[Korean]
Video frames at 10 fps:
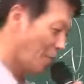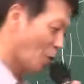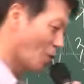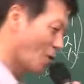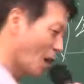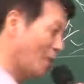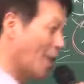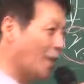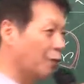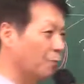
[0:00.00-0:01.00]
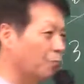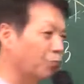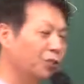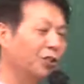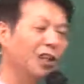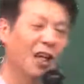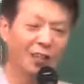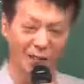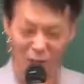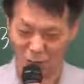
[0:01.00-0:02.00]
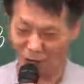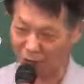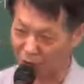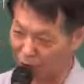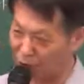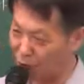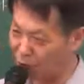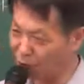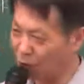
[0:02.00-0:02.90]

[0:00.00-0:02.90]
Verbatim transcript: 병원 간다 같은 부득이한 사유가 있을 시에는